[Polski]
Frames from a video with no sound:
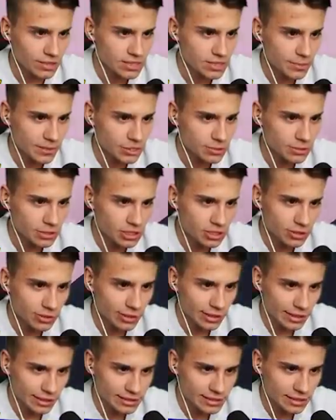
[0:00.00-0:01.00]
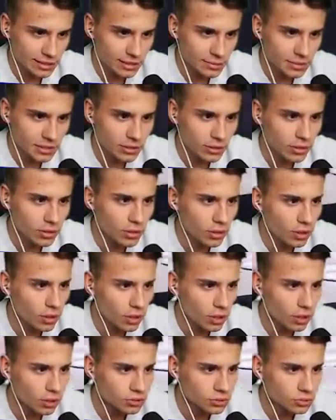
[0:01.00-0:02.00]
Więc zobaczmy, czy tutaj za tymi...
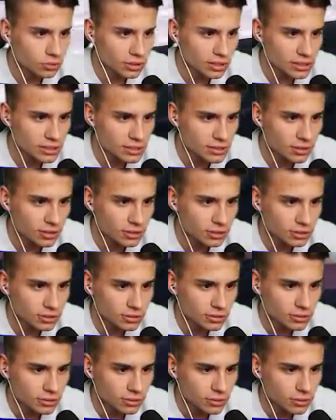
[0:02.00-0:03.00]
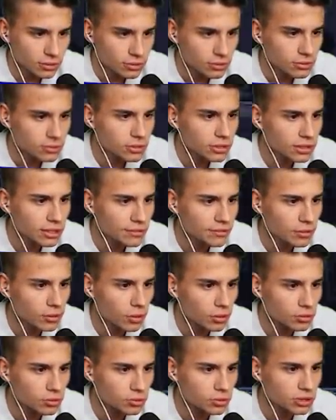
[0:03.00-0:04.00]
O, tu jest coś tu się da...
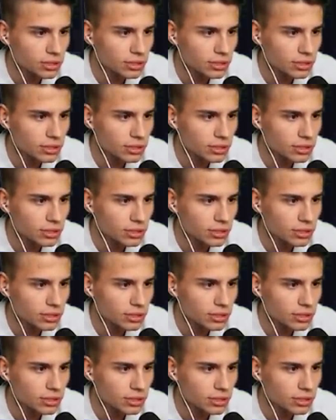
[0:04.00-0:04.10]
O, tu